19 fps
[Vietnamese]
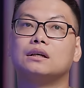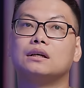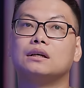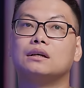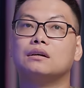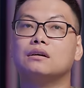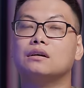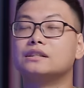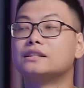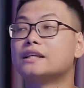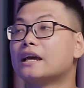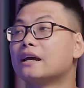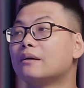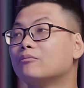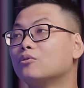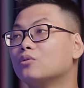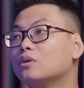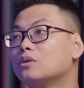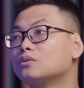người
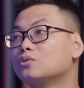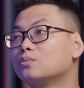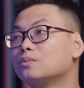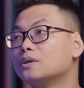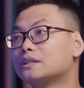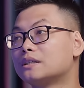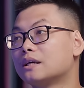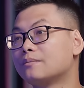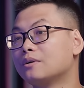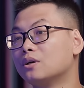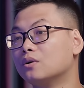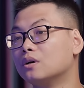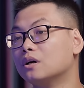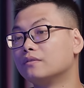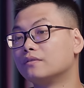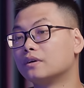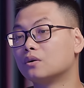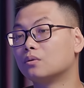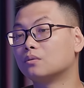xem đúng không, giúp người xem hiểu
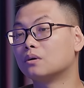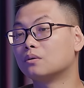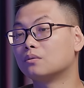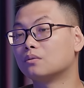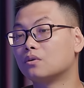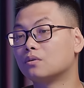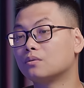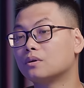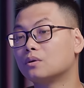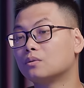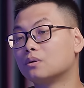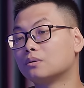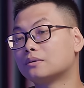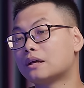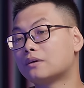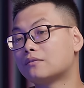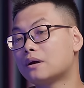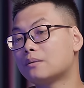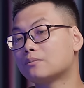hơn về cộng đồng, có cộng đồng
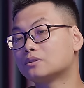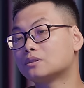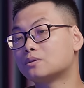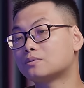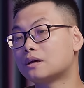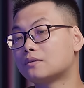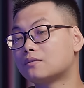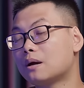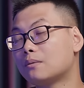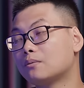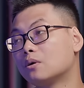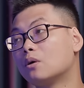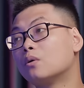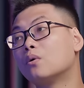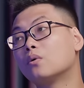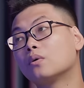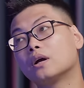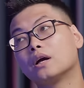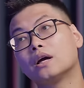nhạc rap, có dòng nhạc rap đúng không?
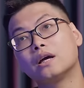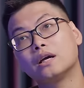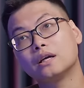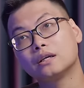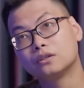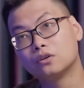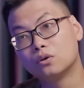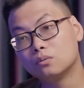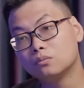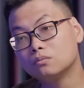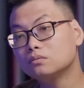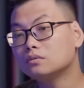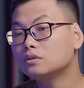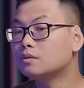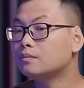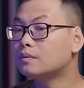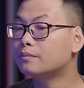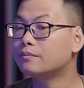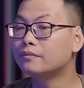Ok, đúng,
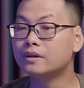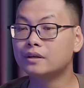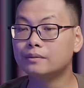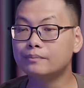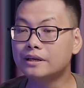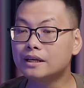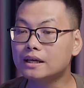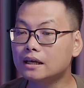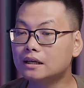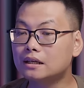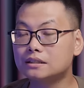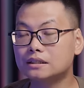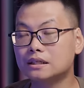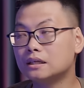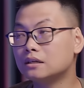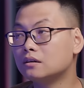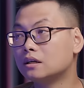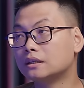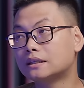nhưng mà bên, bên cạnh là
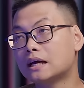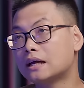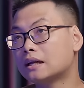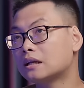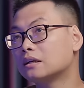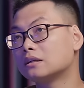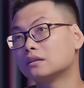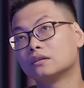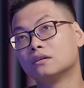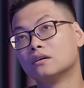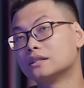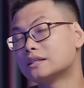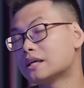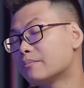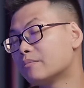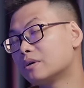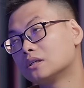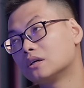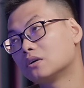gì? Người ta người
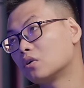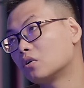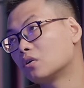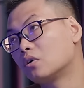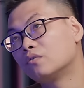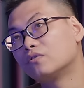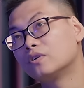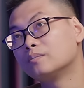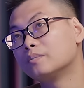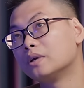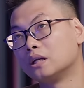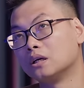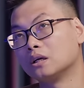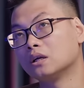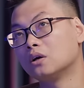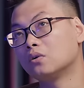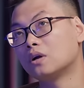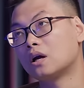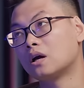xem bây giờ còn không phân biệt
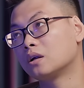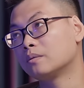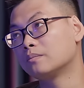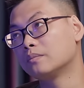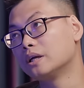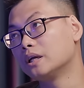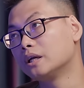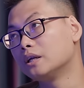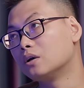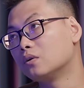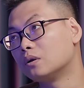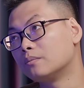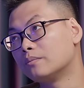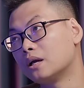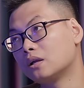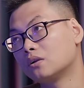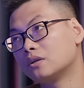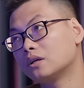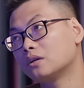được đâu là R and B, đâu là
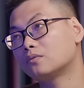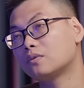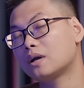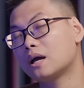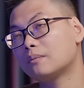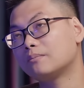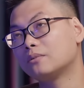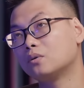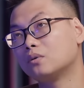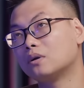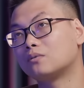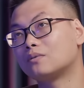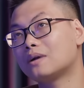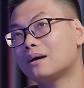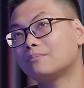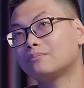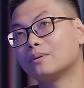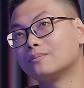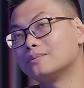melodic rap, đâu là
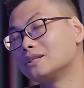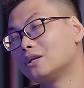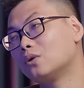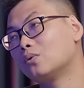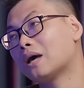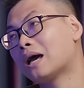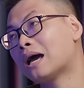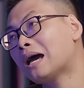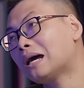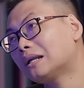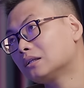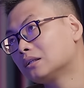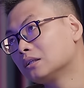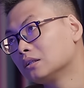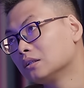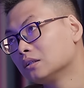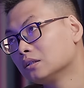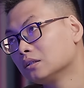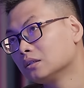rap, thậm chí đâu là hát.
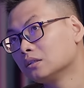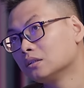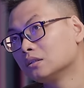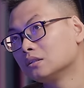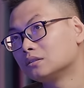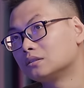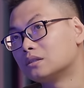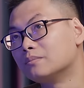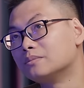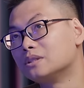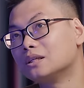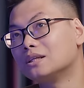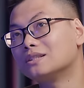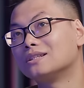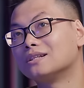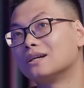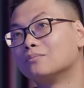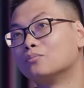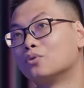Thậm chí là
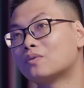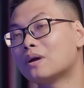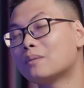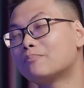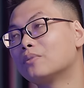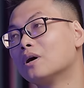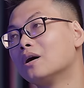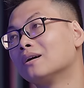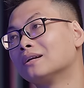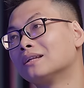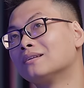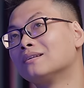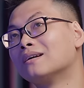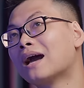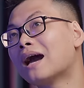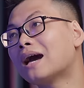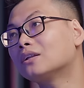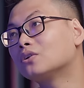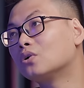chỉ cần một rapper người ta đứng
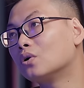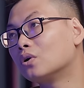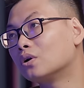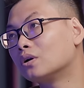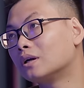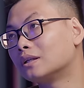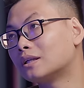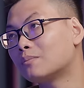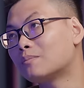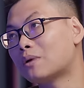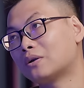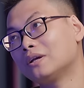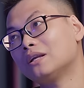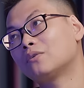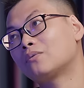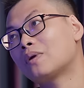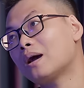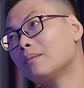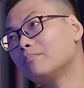hát thôi, người ta cũng bảo đấy
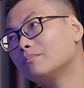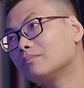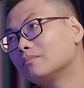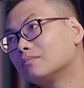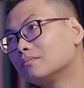là rap.